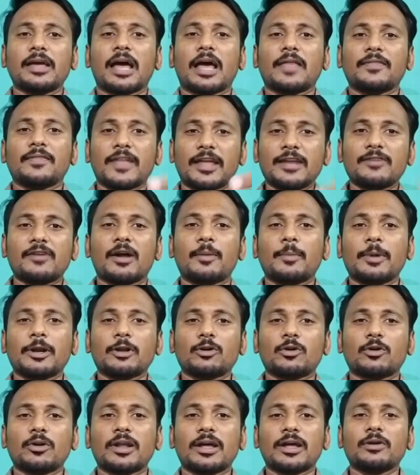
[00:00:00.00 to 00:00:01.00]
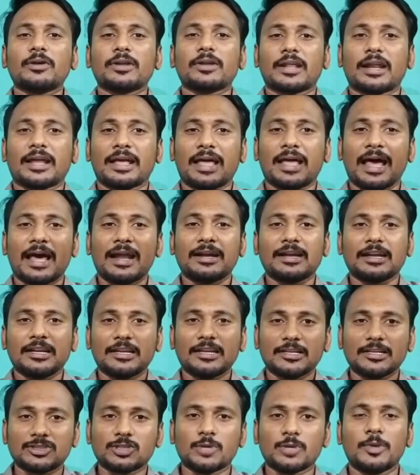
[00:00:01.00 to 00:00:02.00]
ஆகி அந்த என்வாயன்மெண்ட்டுக்குள்ளே இருக்கிற கேரக்டர்
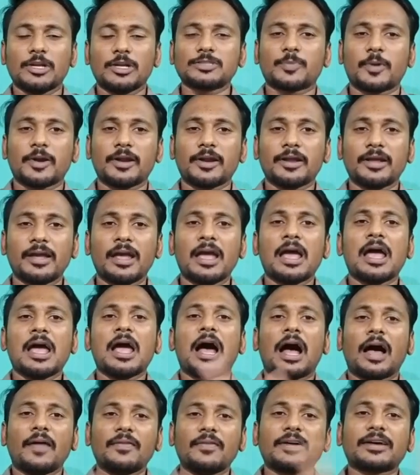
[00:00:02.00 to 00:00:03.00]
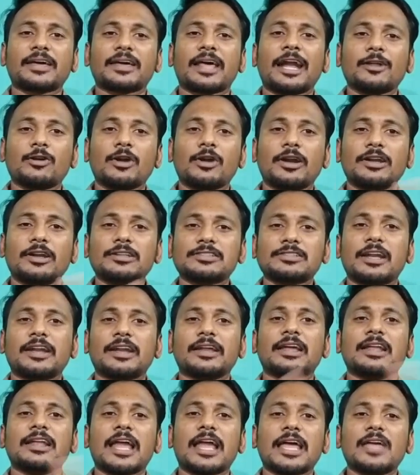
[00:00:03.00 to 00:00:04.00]
நீங்கள் ஸ்டிமுலேஸ் பண்ணி அந்த கேரக்டர் என்ன
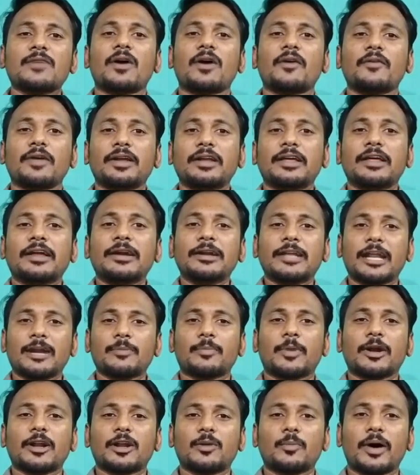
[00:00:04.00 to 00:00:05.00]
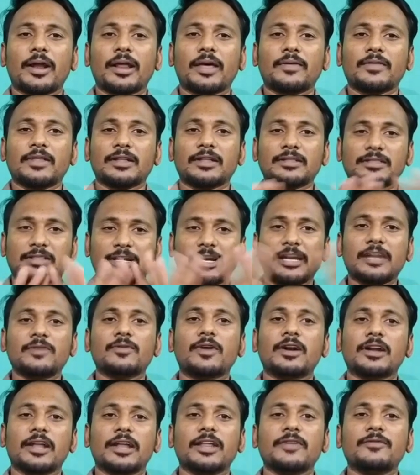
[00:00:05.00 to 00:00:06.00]
செய்யலாம் நீங்கள் லைவாகவே நீங்கள் இன்டர் பண்ணுற மாதிரி அந்த த்ரீ டி
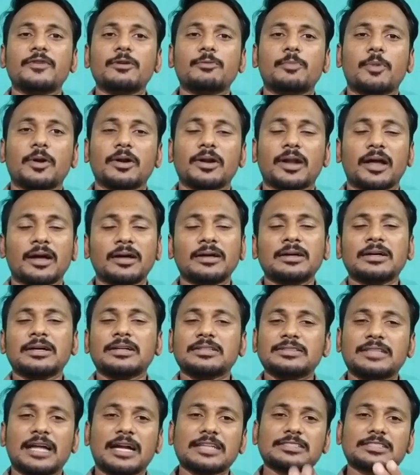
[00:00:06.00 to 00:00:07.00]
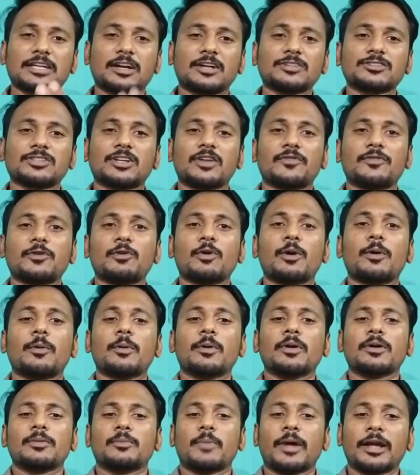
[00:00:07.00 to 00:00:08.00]
வேர்ல்டை நீங்கள் வியூ பண்ணலாம் தட்ஸ் அ கான்செப்ட் ஆஃப்
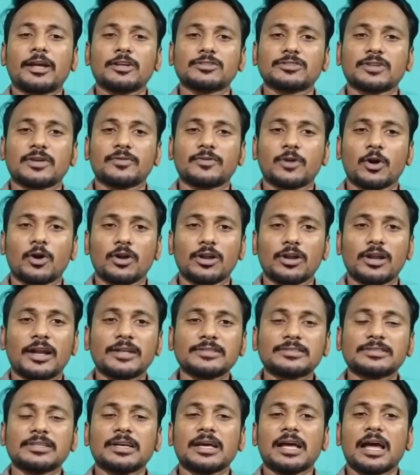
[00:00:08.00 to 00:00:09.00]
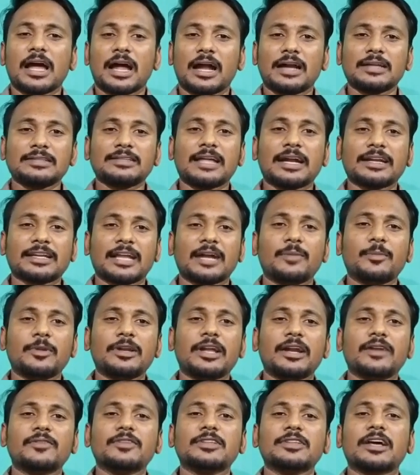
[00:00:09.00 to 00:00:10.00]
யுவர் மைக்ரோசாஃப்ட் ஹோல்லேண்ட்ஸ் அண்ட் தட் கேன் பி
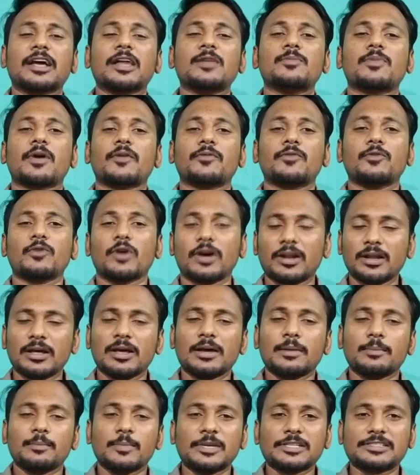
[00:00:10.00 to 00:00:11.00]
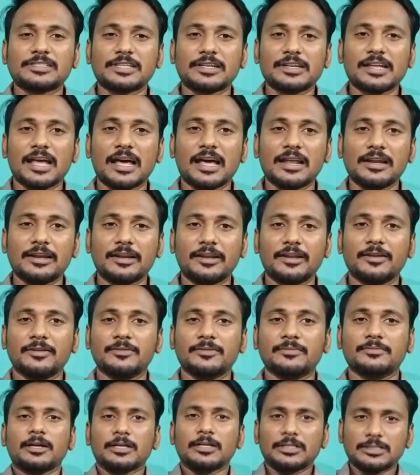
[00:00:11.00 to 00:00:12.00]
டன் வித் ஹெல்ப் ஆஃப் யுவர் மிக்சர் ரியாலிட்டி
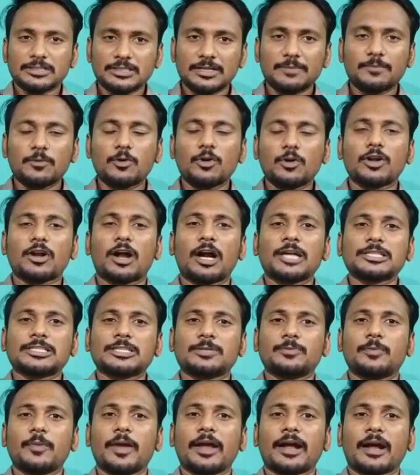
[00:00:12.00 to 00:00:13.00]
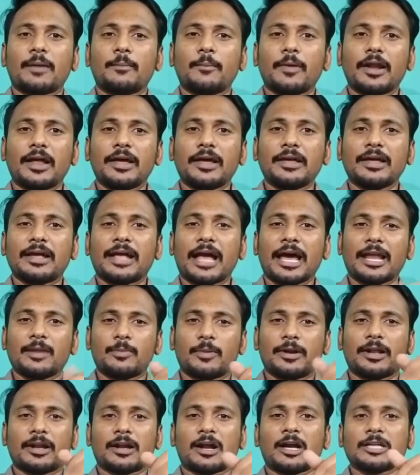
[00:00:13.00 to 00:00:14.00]
இந்த மூணு கான்செப்ட்டுமே கம்பைன் ஆகி கேரி
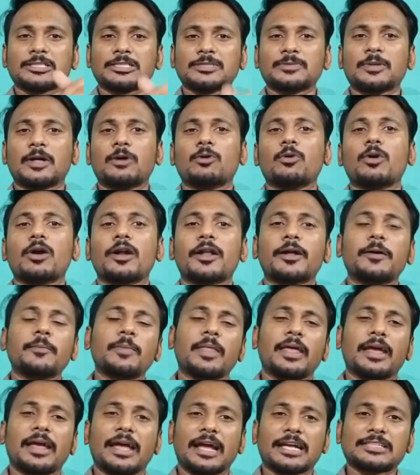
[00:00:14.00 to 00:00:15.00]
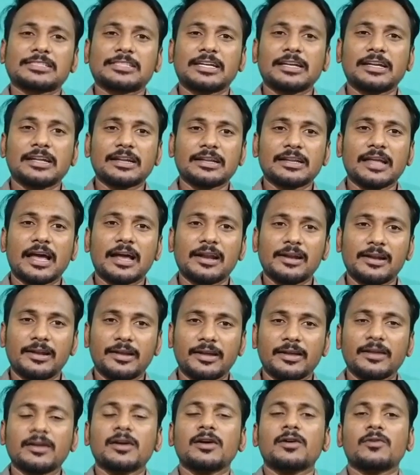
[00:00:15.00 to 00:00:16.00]
பண்ணுற கான்செப்ட் தான் உங்களோட எக்ஸ்டெண்டட்
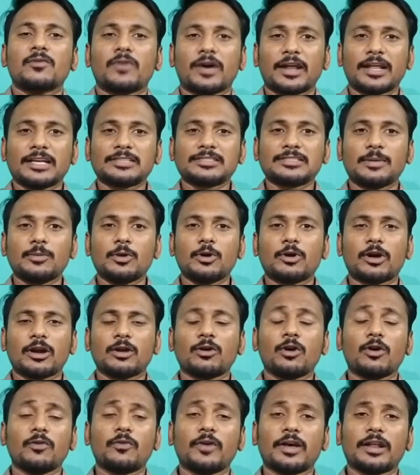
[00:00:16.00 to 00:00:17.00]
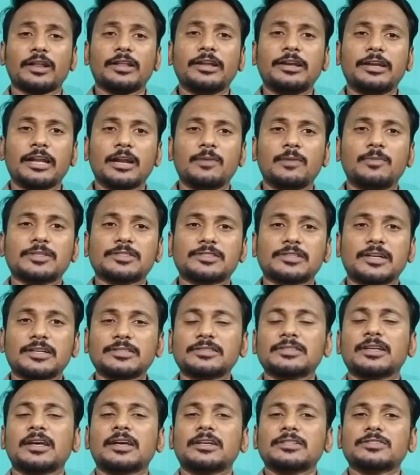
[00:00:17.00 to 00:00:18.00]
ரியாலிட்டி ஃபார் எக்ஸாம்பிள் யூ கேன் கோ ஃபார் ரீட்டைல்
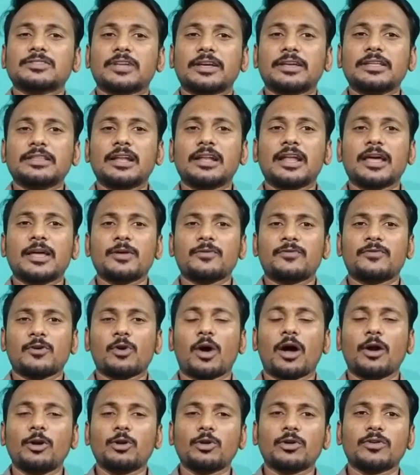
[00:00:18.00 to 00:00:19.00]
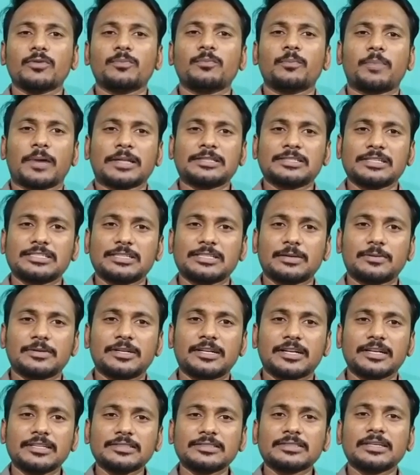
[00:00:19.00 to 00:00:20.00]
பிஸ்னஸ் ஸோ இதில் இஃப் யூ வாண்ட் டு பர்ச்சேஸ் அ
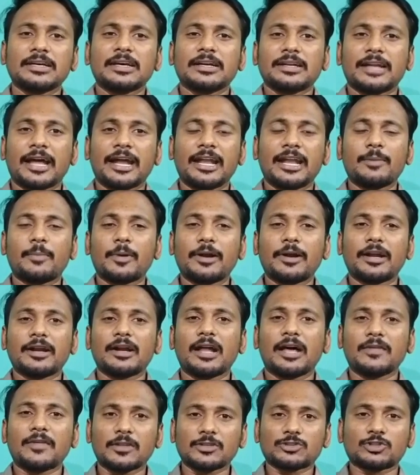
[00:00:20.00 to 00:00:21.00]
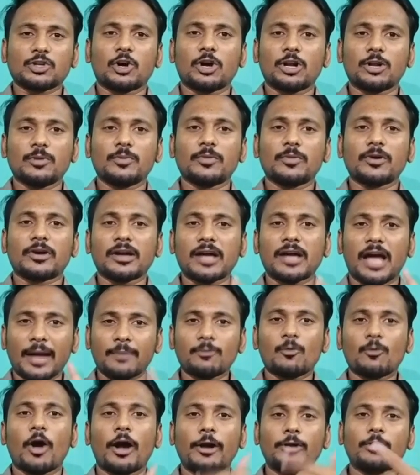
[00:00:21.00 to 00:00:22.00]
ட்ரெஸ் நான் என்ன பண்ணுறேன்னா அந்த ஷோரூமுக்கு ஐ
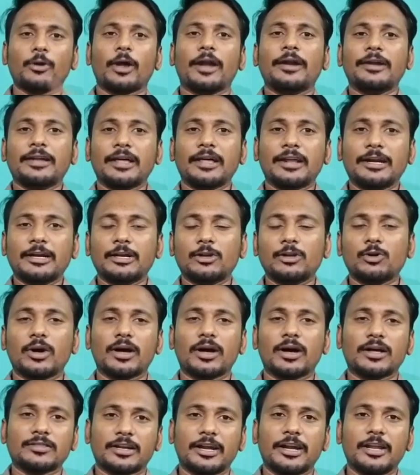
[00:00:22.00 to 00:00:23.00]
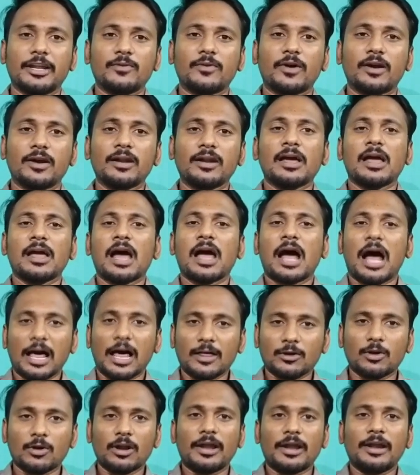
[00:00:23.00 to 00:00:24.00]
எம் கோயிங் டு என்டர் இன் டு த்ரீ டி வேர்ல்ட்
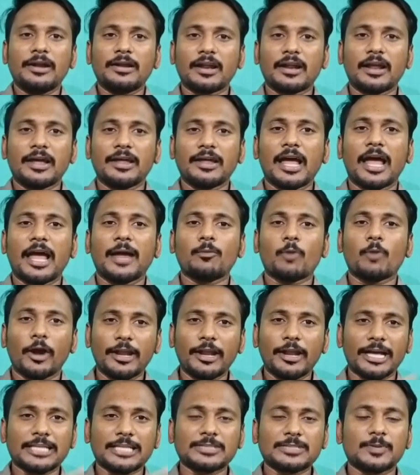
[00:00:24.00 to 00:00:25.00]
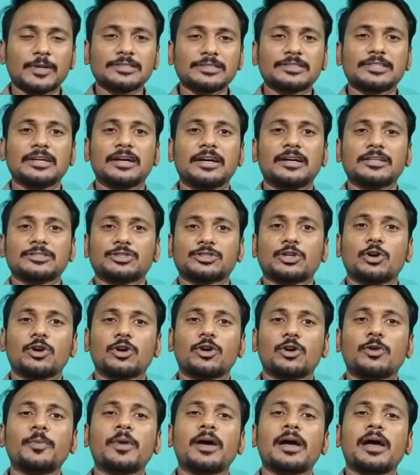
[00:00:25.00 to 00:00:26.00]
அதுக்குள்ளே என்டர் ஆகி ஐ எம் கோயிங் டு எக்ஸ்பீரியன்ஸ்
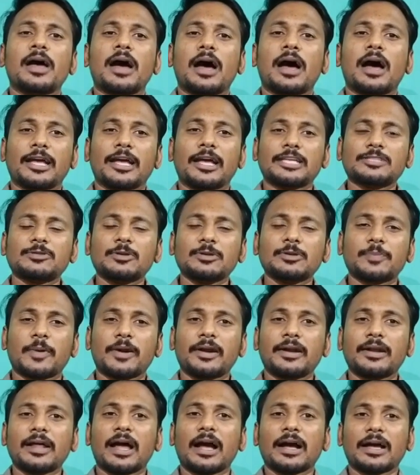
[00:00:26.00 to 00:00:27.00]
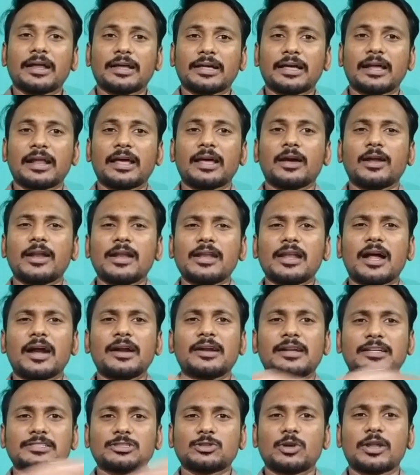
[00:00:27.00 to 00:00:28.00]
ஷோரூம் எக்ஸ்பிளைன் பண்ணிட்டு அங்கே இருக்கிற எல்லா
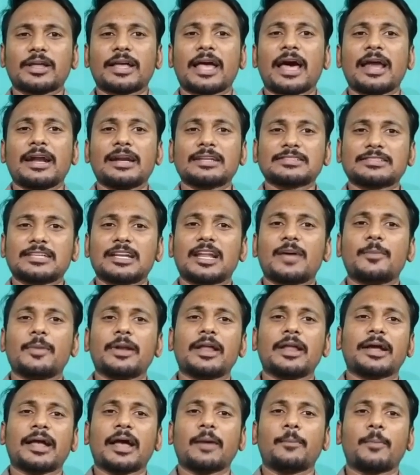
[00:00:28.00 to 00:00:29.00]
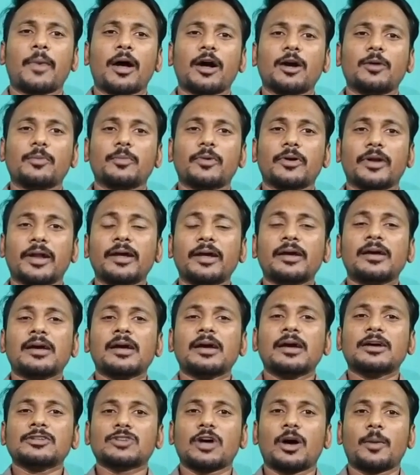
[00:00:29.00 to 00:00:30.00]
ட்ரெஸ்ஸோட கேரக்டர்ஸ் எல்லாமே நான் பார்க்க போகிறேன்
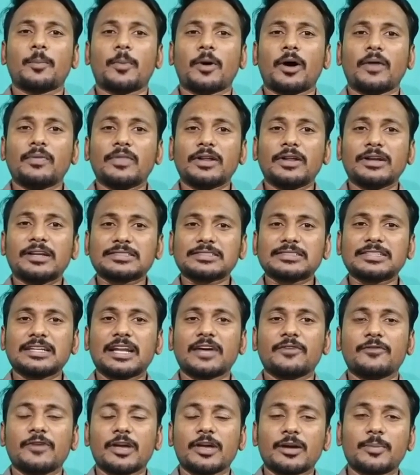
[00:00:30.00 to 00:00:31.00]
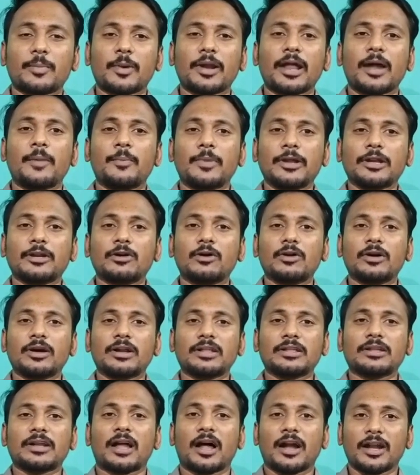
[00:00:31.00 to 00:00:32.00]
ஸோ அப்போ அந்த ட்ரெஸ்ஸை நான் வியர் பண்ண எப்படி
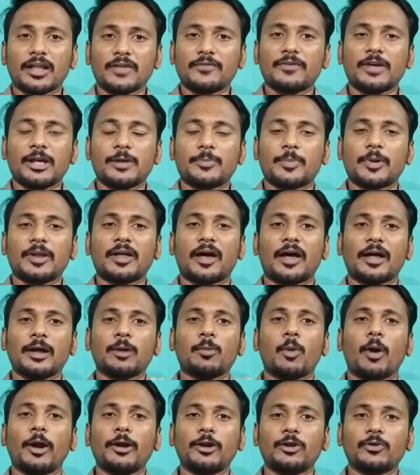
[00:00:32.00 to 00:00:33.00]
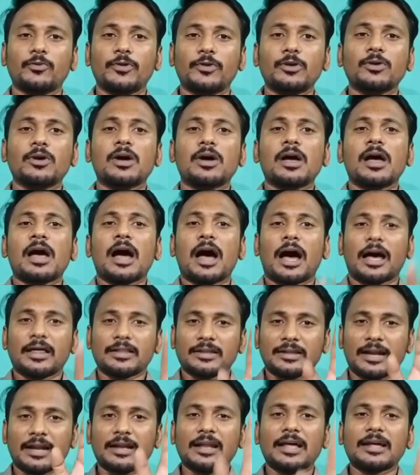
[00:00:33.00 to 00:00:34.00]
இருக்குங்கிறது நானே வியர் பண்ணி ஐ எம் கோயிங் டு வியூ
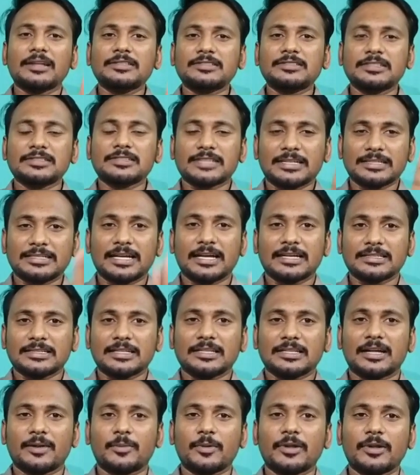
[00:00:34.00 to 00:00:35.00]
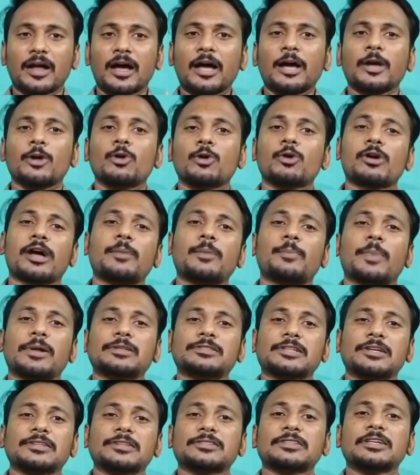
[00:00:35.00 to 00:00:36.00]
அது நல்லா இருந்துச்சு செட்டாக இருந்தது அப்படின்னா யூ கேன்
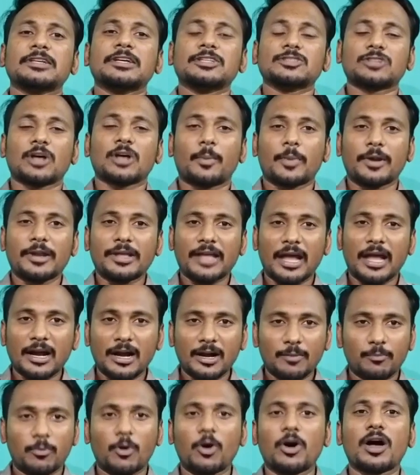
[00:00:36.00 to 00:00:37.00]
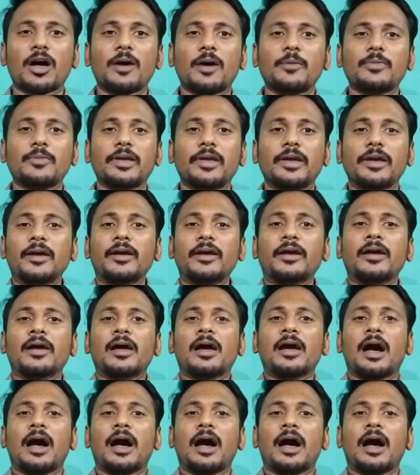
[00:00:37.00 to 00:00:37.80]
பர்ச்சேஸ் ஸோ அப்போ நீங்கள் அங்கே போகாமையே